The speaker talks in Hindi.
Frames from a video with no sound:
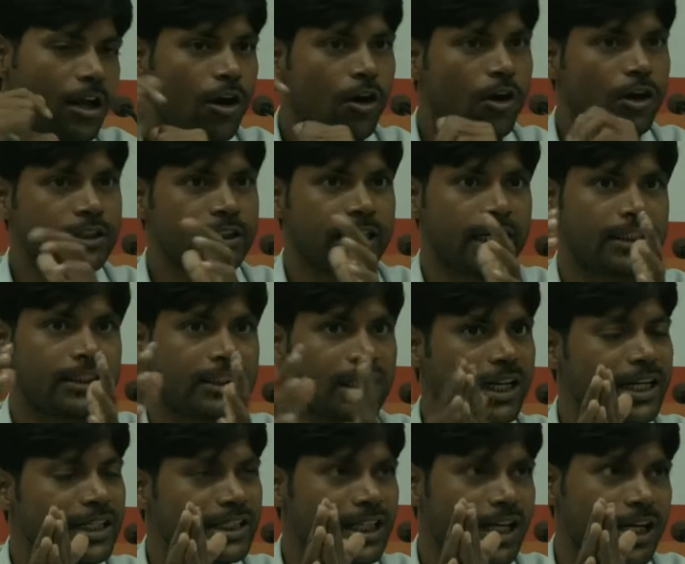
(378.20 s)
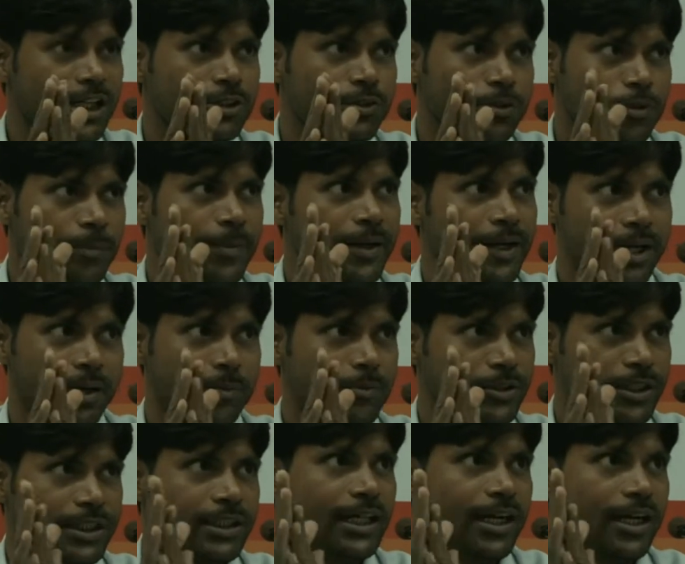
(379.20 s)
और शायद साढ़े चार सौ रुपये का
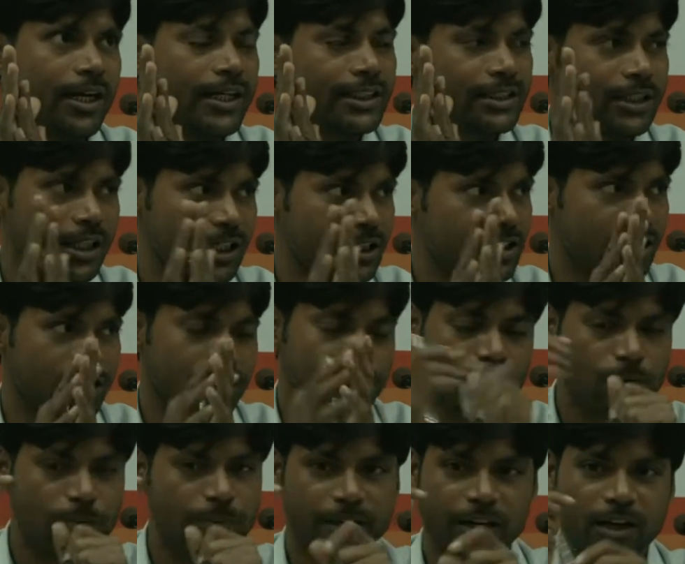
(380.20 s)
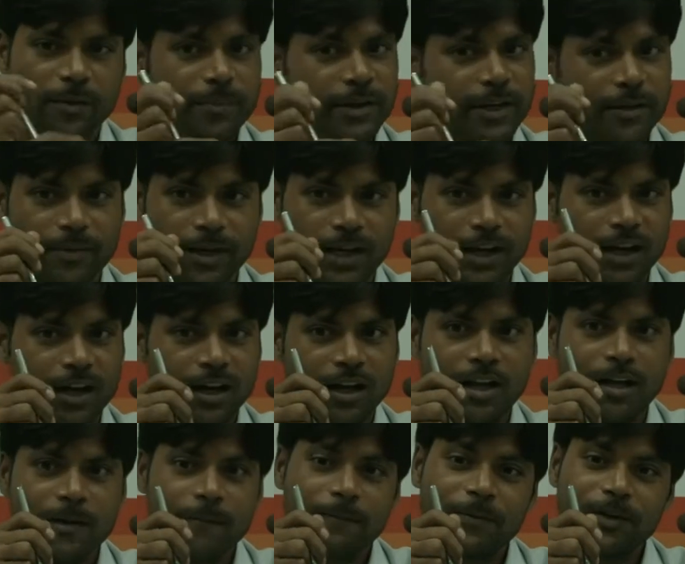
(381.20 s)
मुझे ध्यान है साढ़े चार सौ रुपये का बिल बना
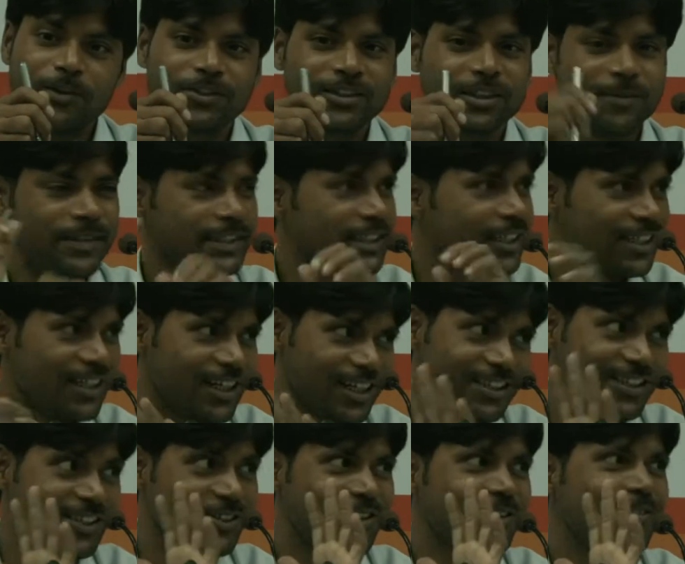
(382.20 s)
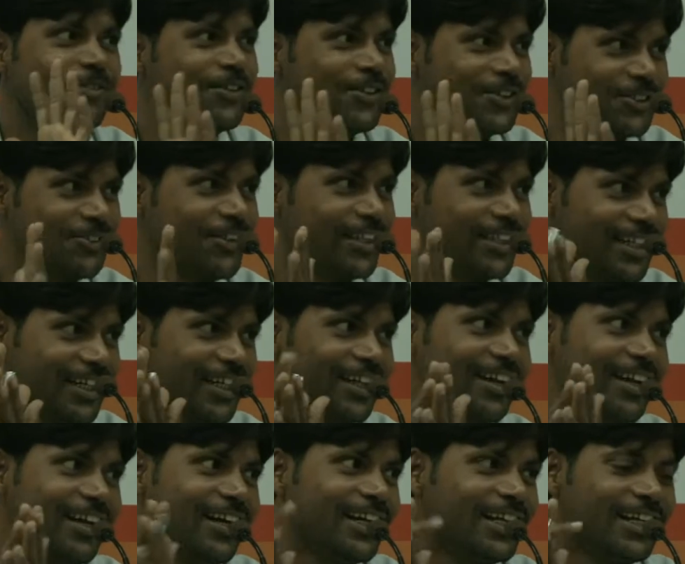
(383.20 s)
पर उस समय सरदार जी खूब खुश हुए थे
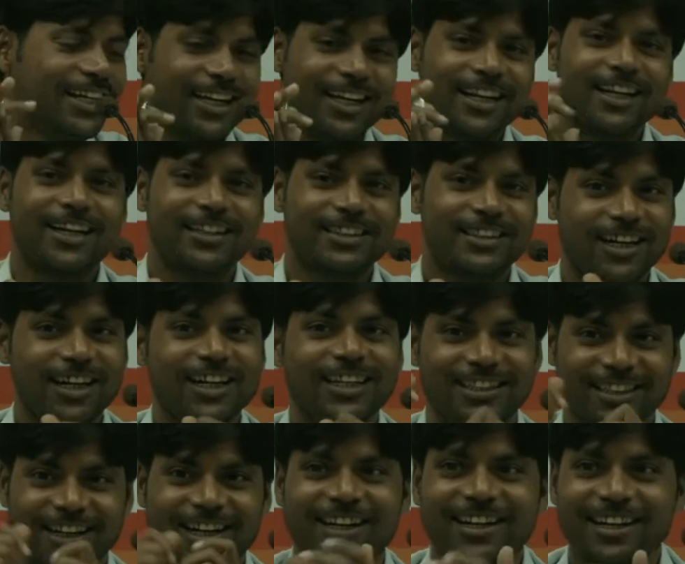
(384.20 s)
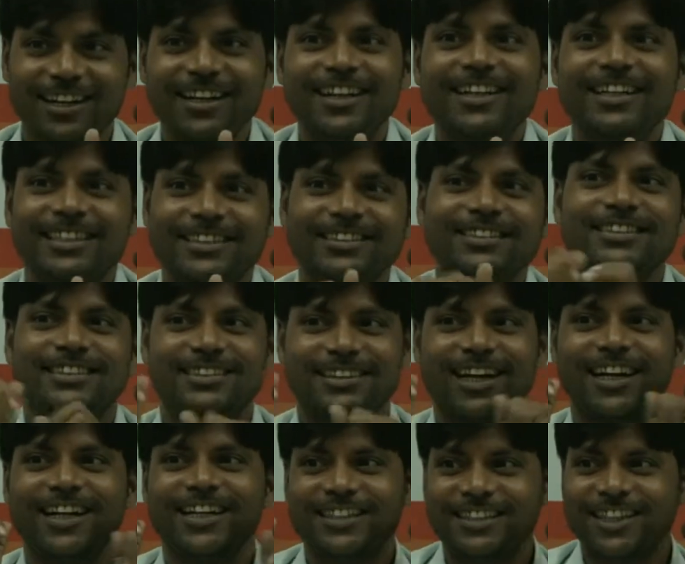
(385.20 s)
कि अरे साढ़े चार
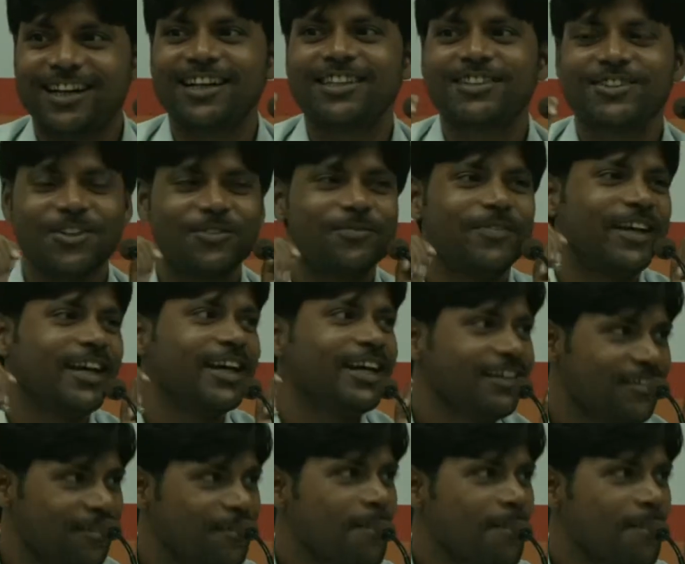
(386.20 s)
साढ़े चार सौ रुपये